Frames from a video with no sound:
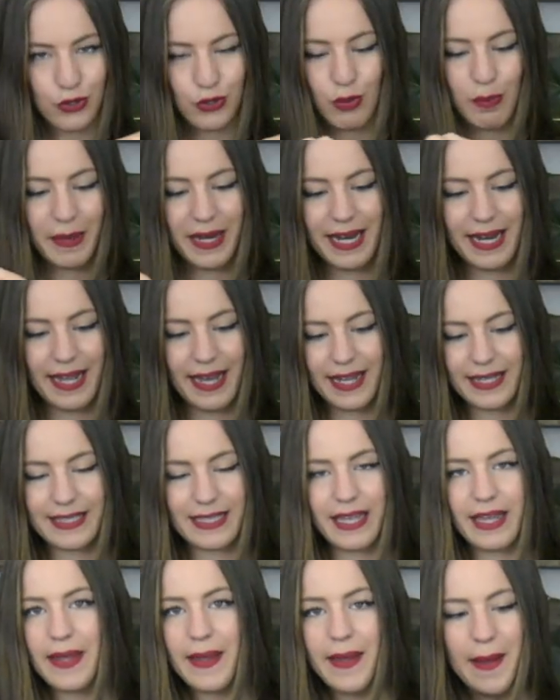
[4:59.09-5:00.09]
súper
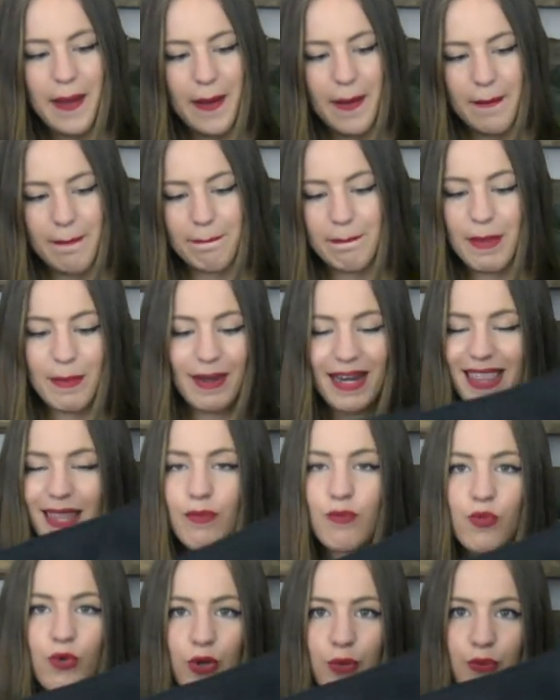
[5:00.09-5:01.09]
elegante, me parece
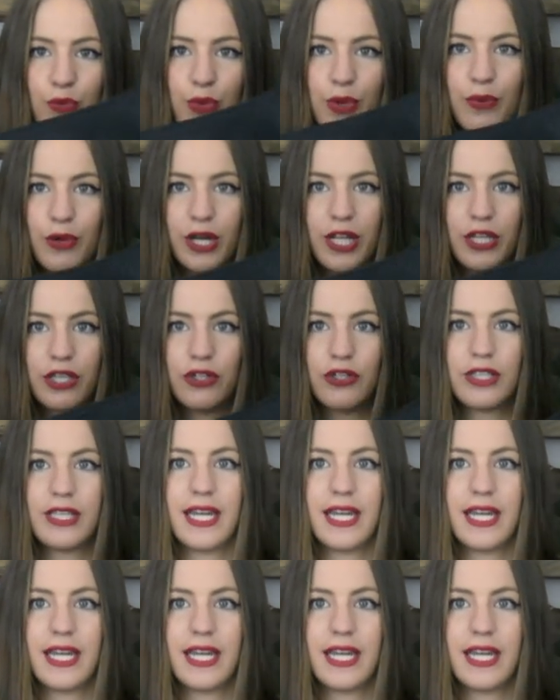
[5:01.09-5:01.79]
muy muy bonito.